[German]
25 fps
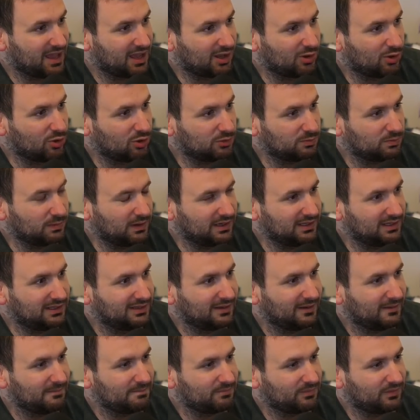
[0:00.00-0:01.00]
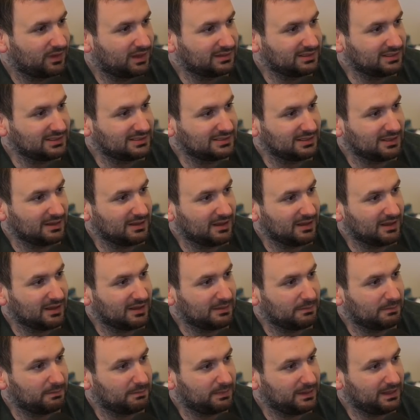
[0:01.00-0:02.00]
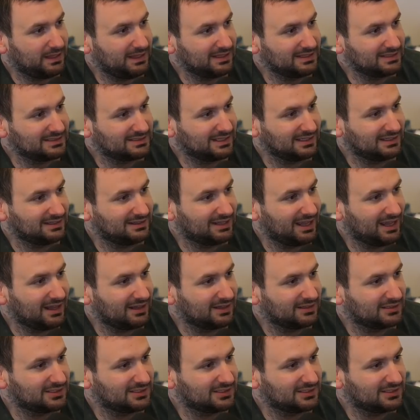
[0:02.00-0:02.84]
Guckt mal hier, das ist eine PSA 10,